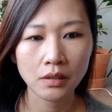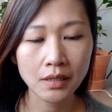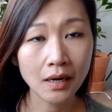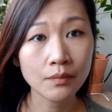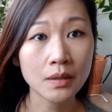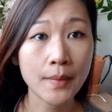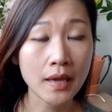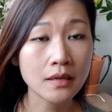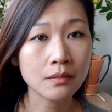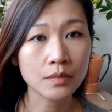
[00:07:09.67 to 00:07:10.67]
이 사람들
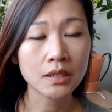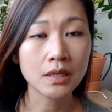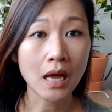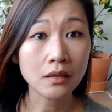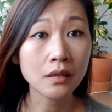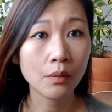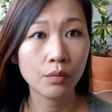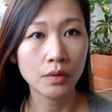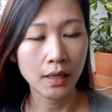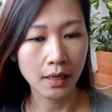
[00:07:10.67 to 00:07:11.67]
메인 음식이
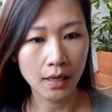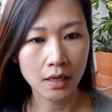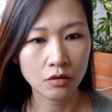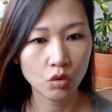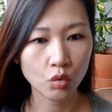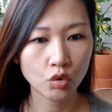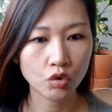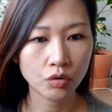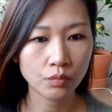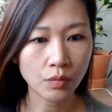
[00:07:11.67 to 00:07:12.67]
아니다 보니까
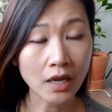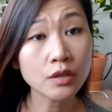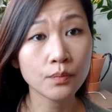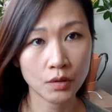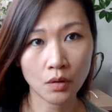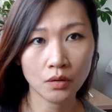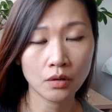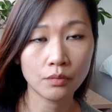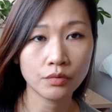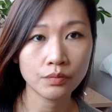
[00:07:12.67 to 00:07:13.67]
조금 아쉽죠.
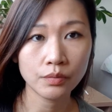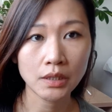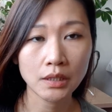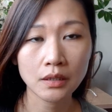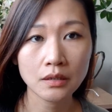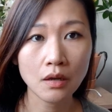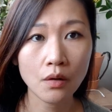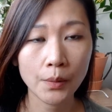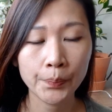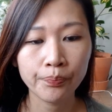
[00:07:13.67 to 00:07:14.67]
그런 부분이.
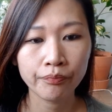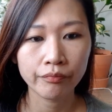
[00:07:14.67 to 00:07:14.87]
그래서